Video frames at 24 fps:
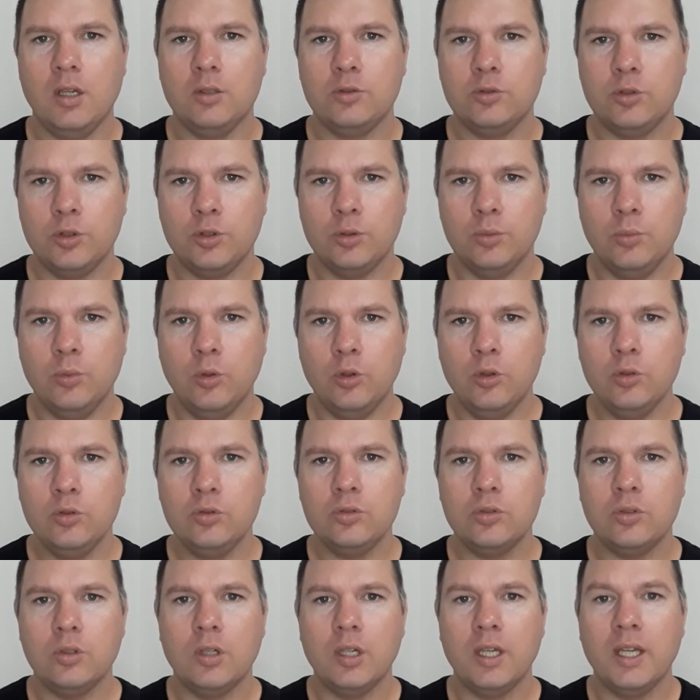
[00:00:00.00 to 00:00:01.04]
Todo
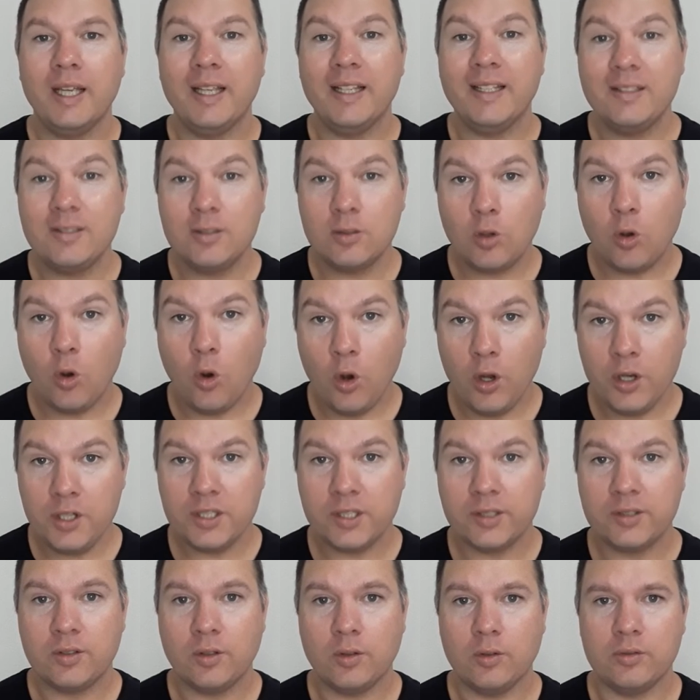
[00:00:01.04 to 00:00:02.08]
mundo esconde
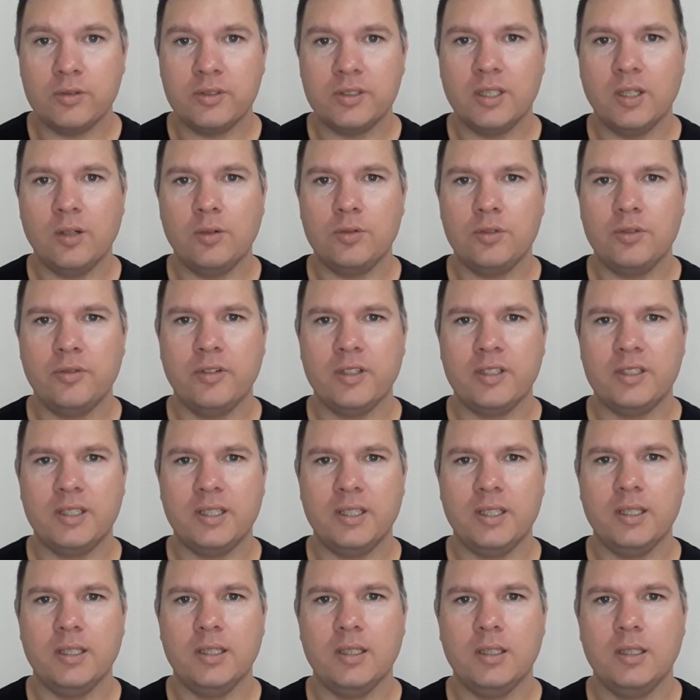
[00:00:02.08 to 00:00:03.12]
a solução de
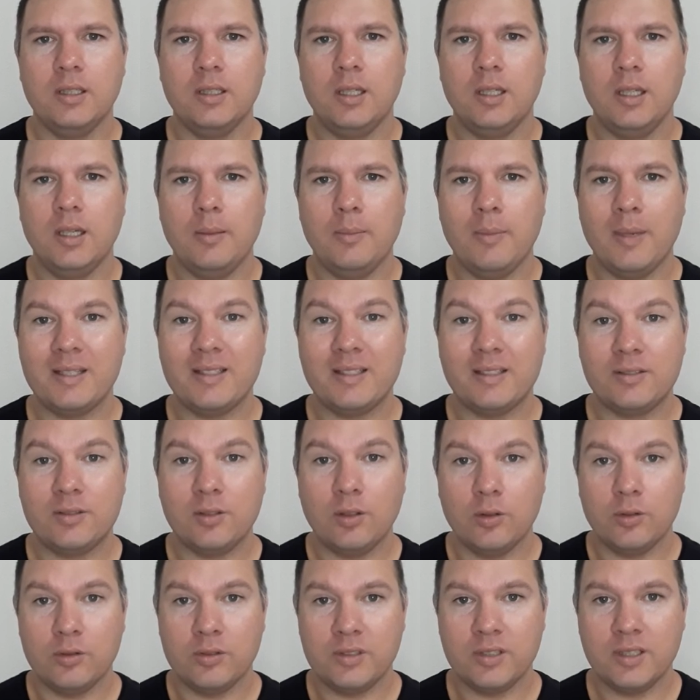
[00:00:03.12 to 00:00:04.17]
você, mas a
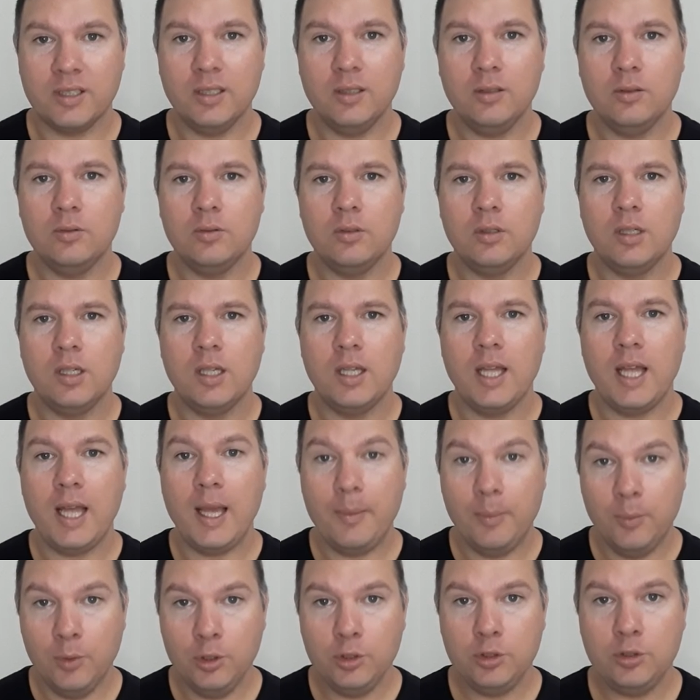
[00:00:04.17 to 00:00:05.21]
solução é
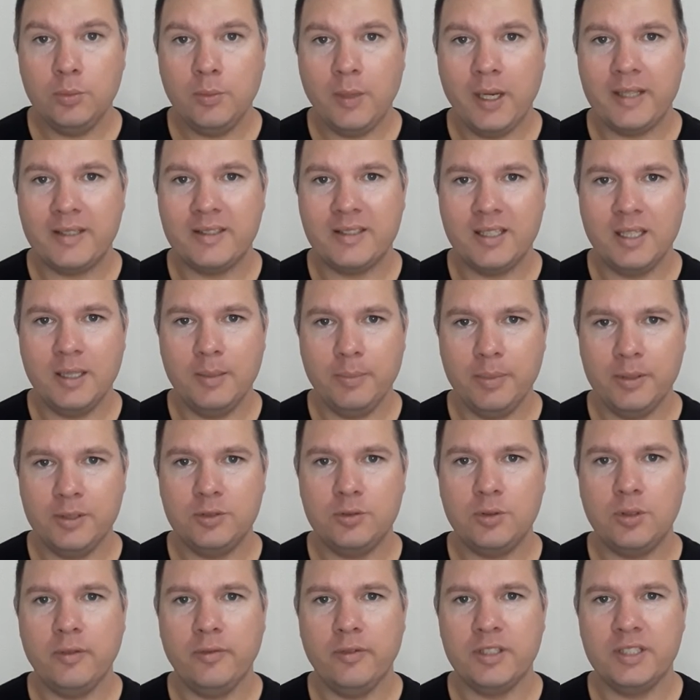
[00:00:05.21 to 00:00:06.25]
muito mais simples
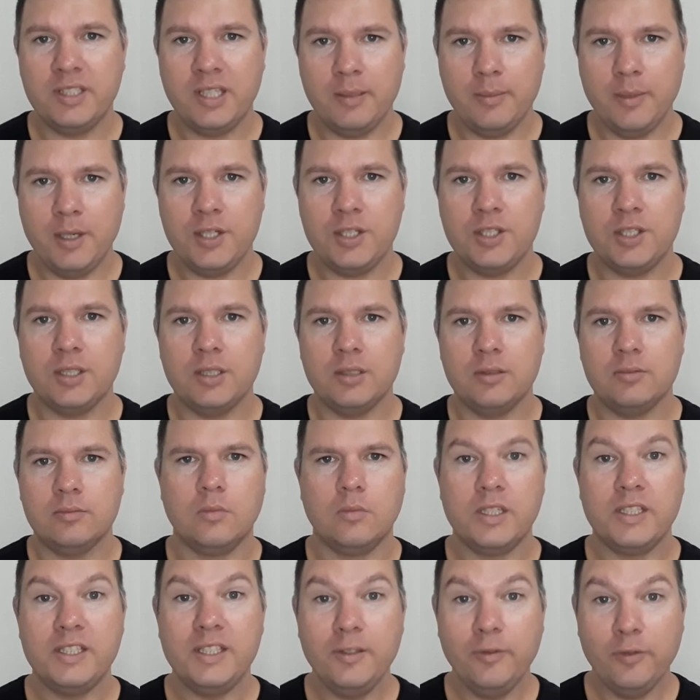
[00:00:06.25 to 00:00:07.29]
do que você imagina.
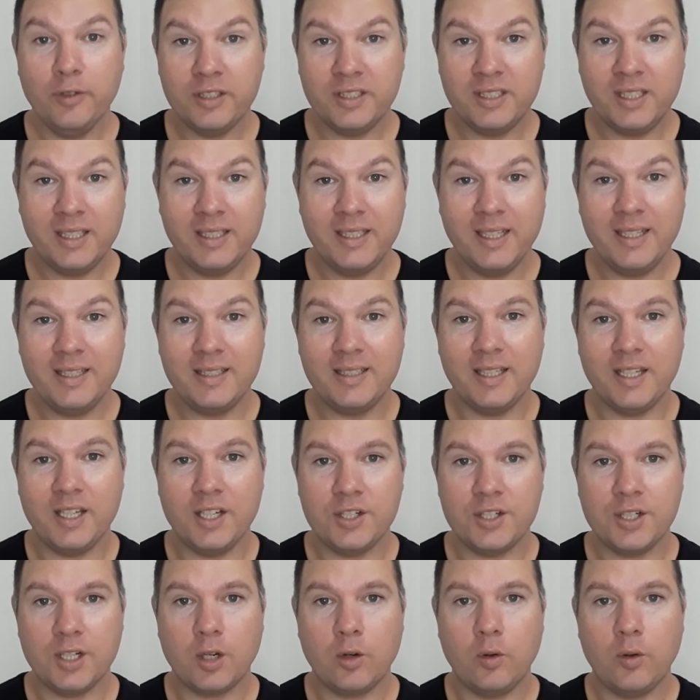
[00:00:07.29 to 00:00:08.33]
Se você
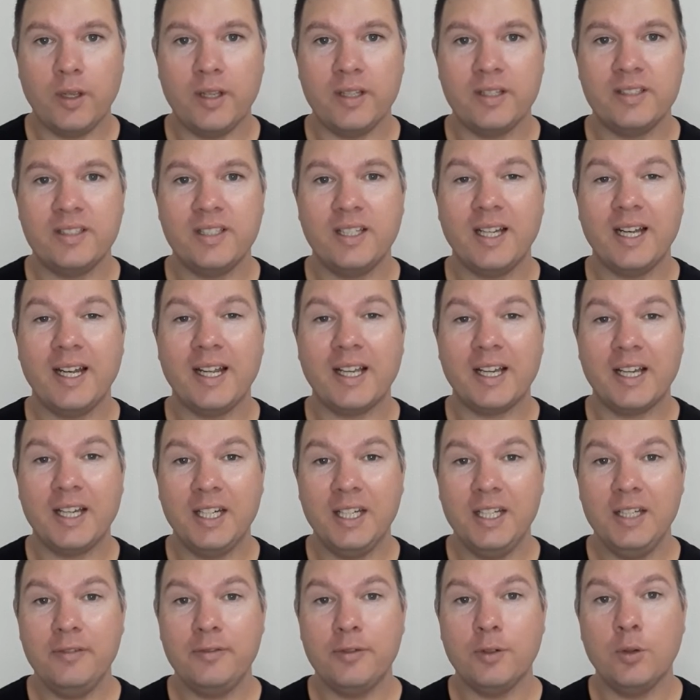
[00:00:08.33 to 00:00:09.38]
deseja conhecer a
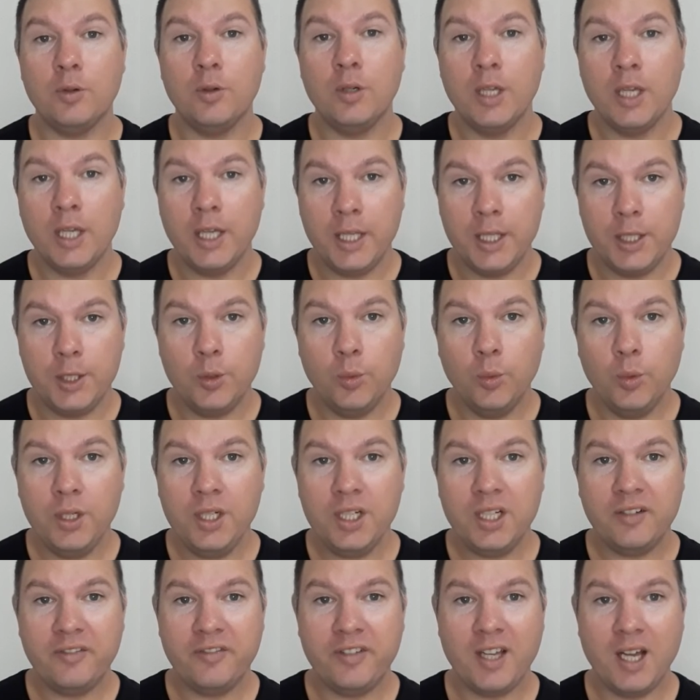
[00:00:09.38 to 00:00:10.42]
incrível e
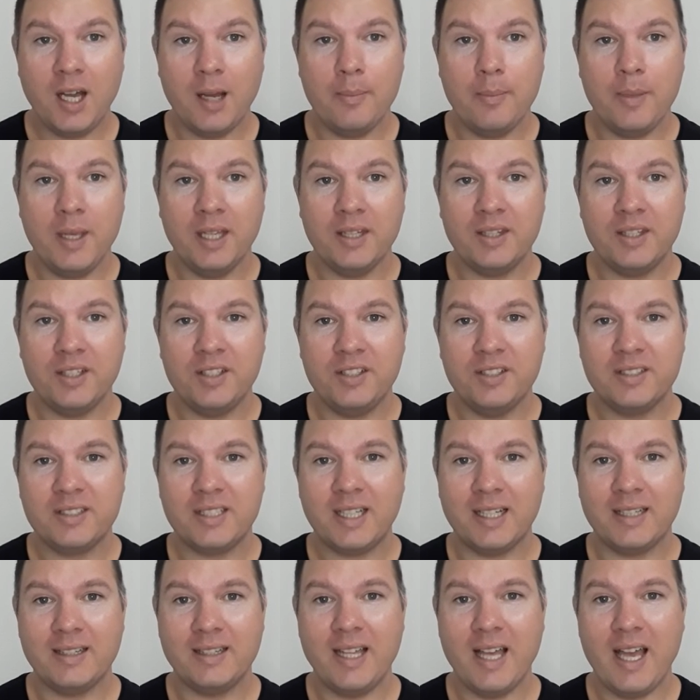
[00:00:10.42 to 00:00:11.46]
única ferramenta de
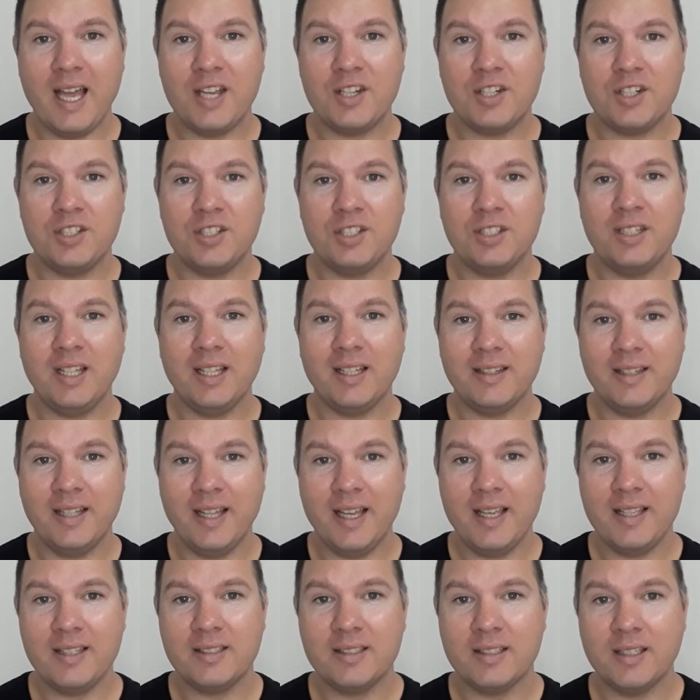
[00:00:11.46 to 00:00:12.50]
estratégia de
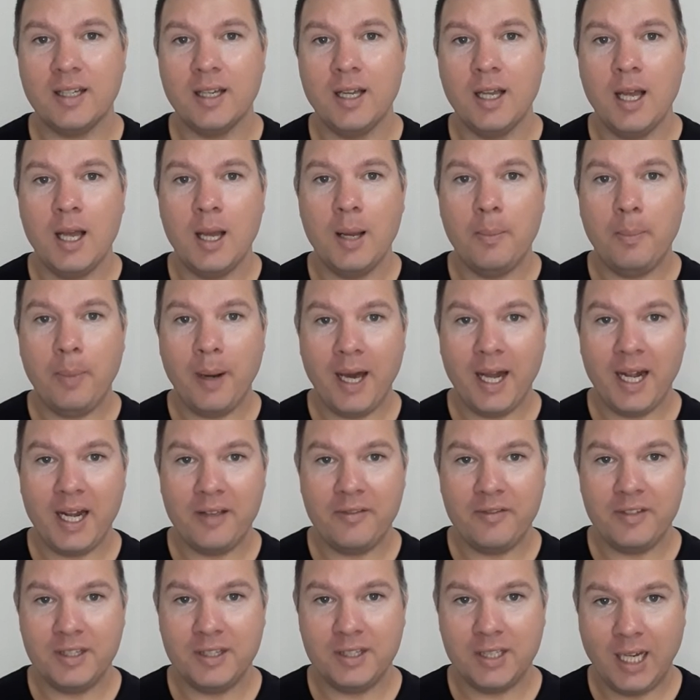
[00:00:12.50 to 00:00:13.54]
tendência para
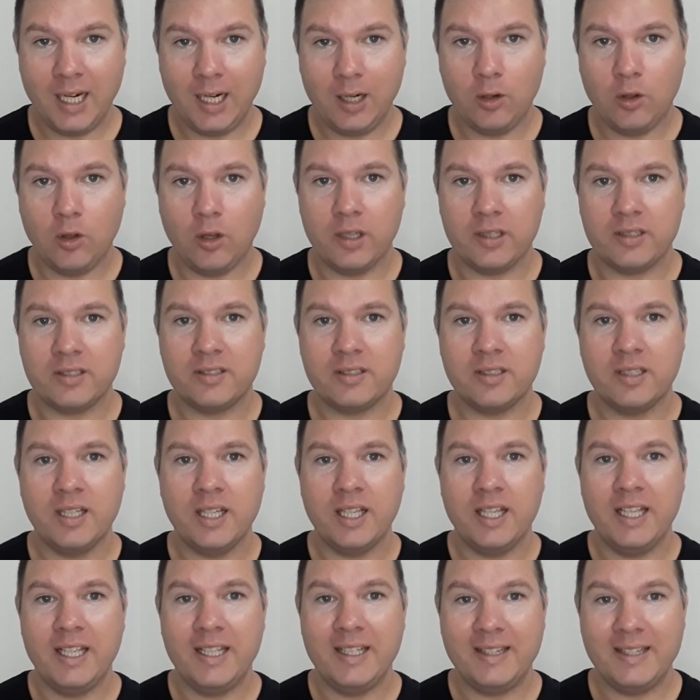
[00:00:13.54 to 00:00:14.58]
evitar loss
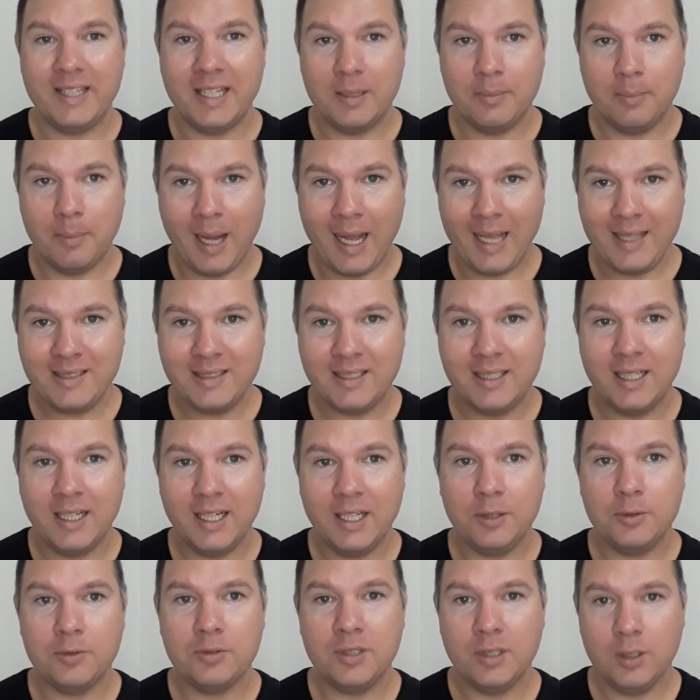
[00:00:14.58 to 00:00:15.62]
e ter mais
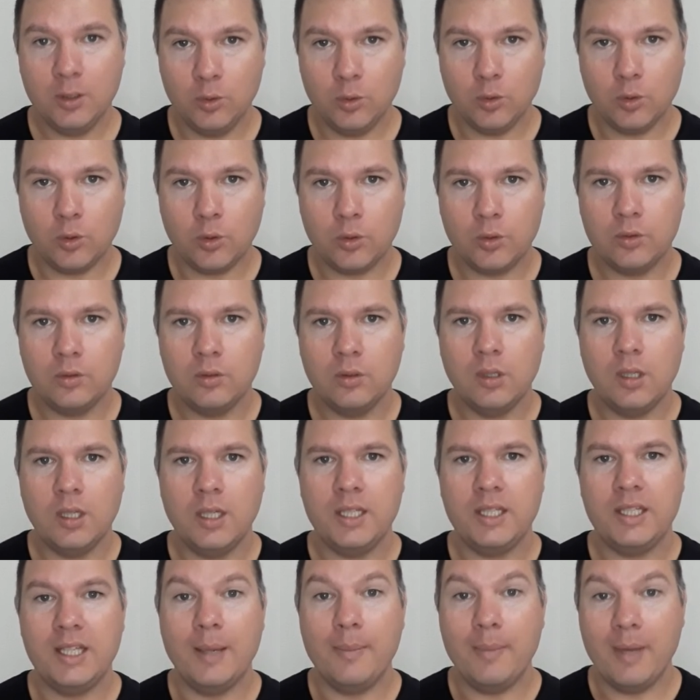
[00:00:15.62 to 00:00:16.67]
ganhos e lucro,
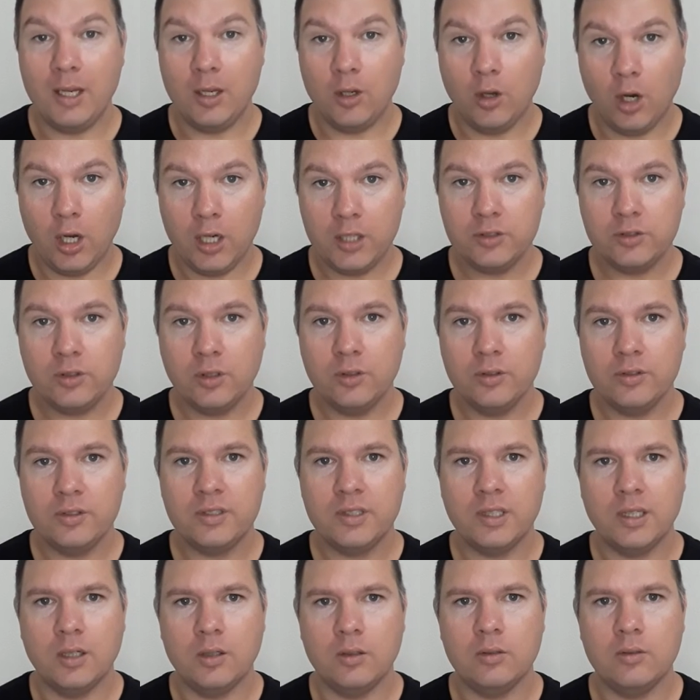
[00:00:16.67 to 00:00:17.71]
e a melhor
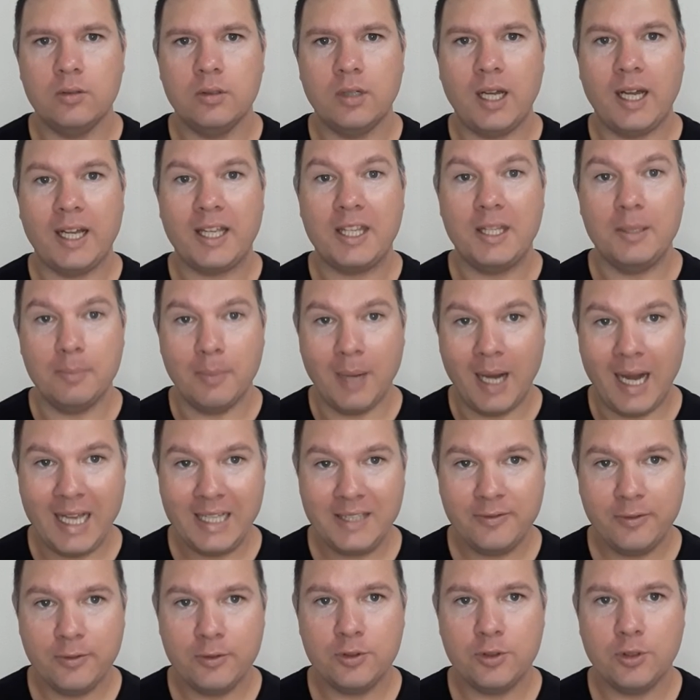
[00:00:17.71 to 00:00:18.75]
solução, a que
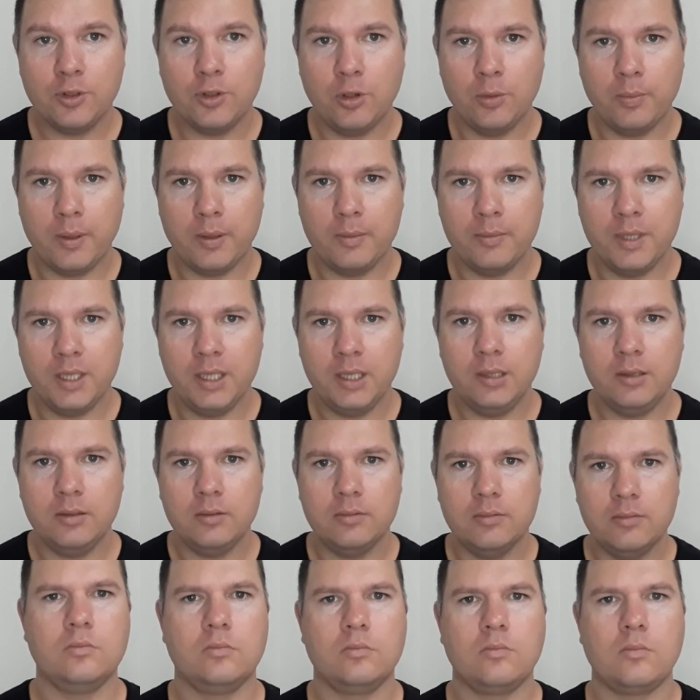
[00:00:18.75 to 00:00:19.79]
mais funcionou para mim,
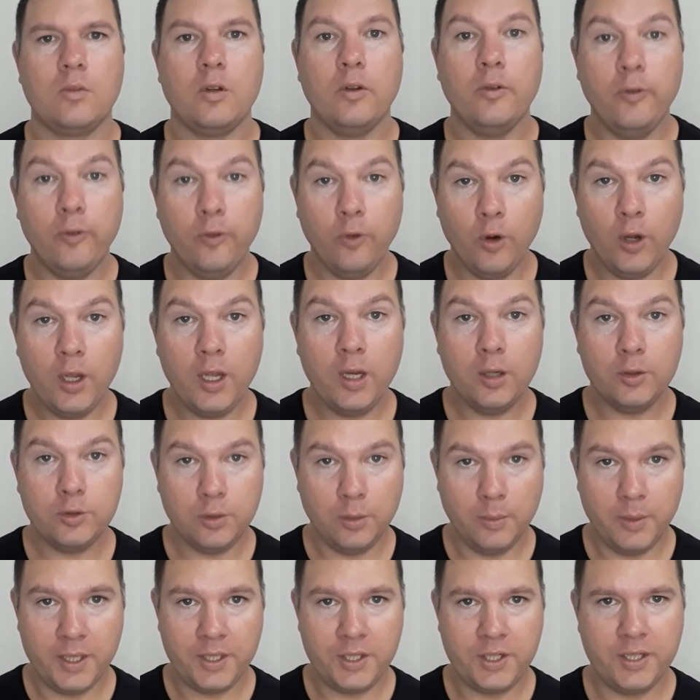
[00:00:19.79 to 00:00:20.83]
foi a
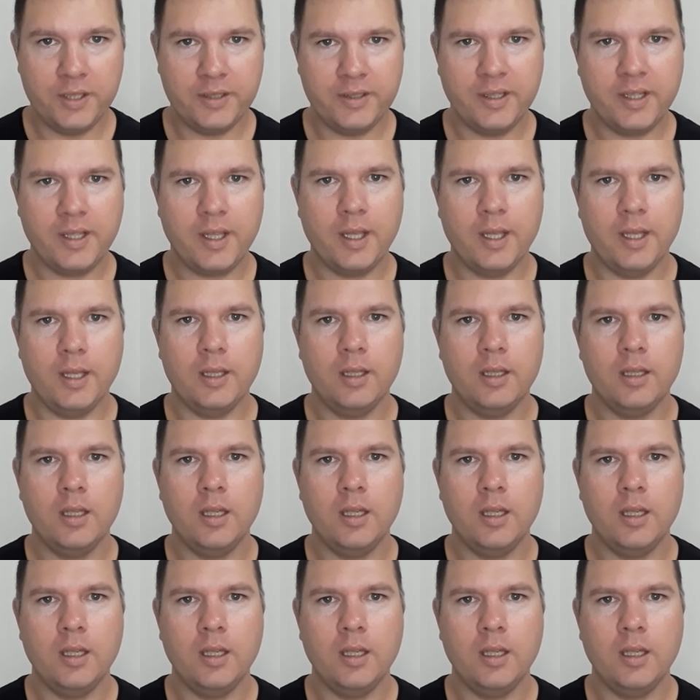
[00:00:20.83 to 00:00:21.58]
Automatize Q. A